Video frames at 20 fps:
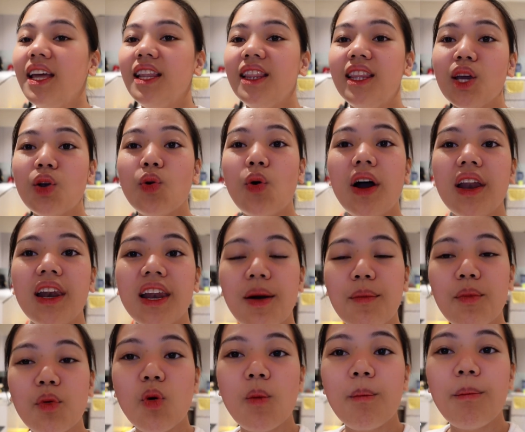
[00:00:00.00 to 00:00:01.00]
Hindi ko
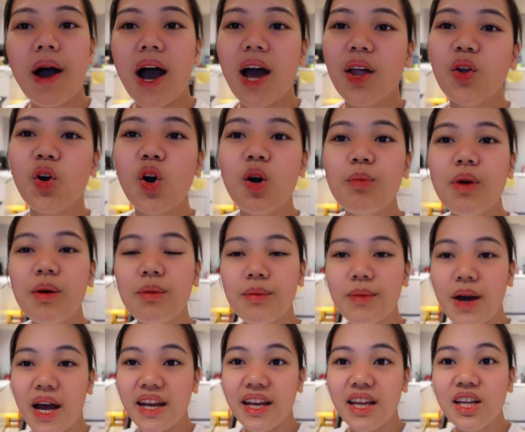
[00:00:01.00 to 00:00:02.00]
alam kung paano ko
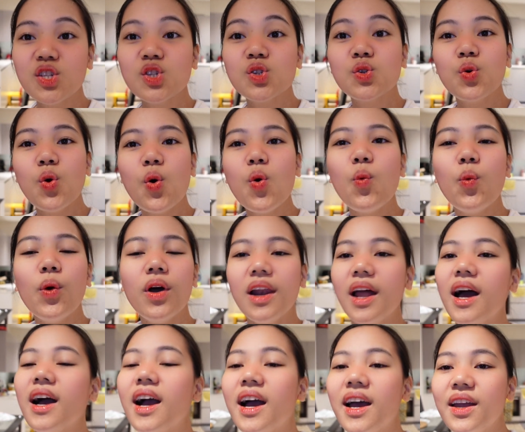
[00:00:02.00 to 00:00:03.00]
mamamanage kung
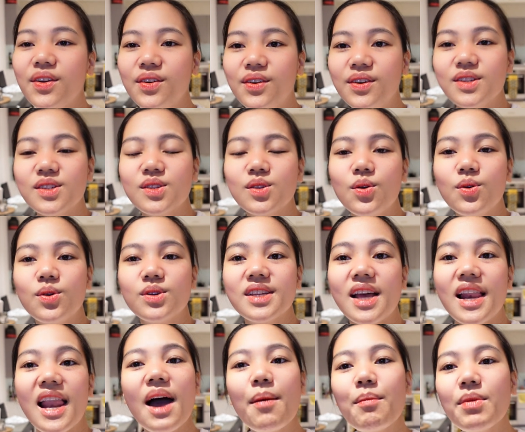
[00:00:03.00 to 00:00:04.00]
wala kayo. So,
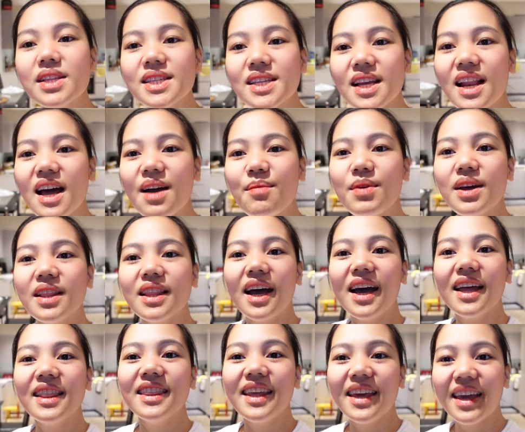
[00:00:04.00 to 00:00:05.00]
salamat, salamat
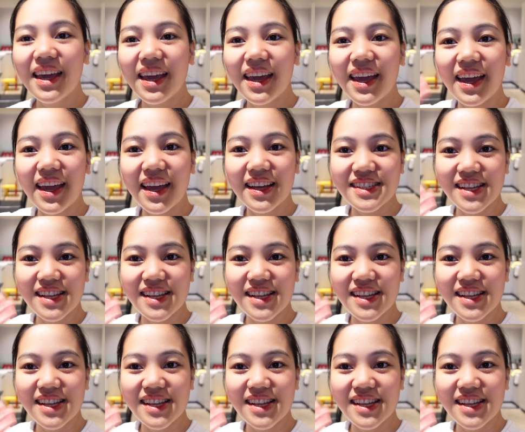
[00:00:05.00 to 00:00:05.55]
ate.